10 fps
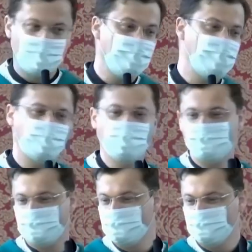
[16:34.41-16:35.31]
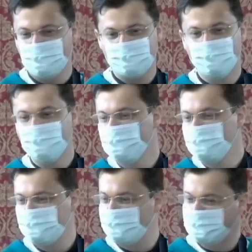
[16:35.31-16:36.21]
claro, nós temos as
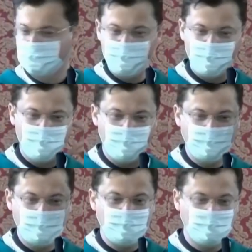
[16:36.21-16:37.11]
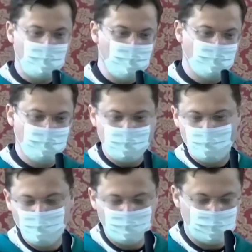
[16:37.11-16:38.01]
músicas, se preferir, tente nem ouvir a
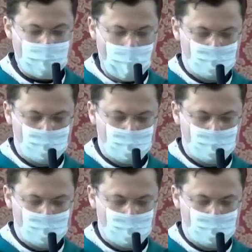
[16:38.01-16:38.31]
música.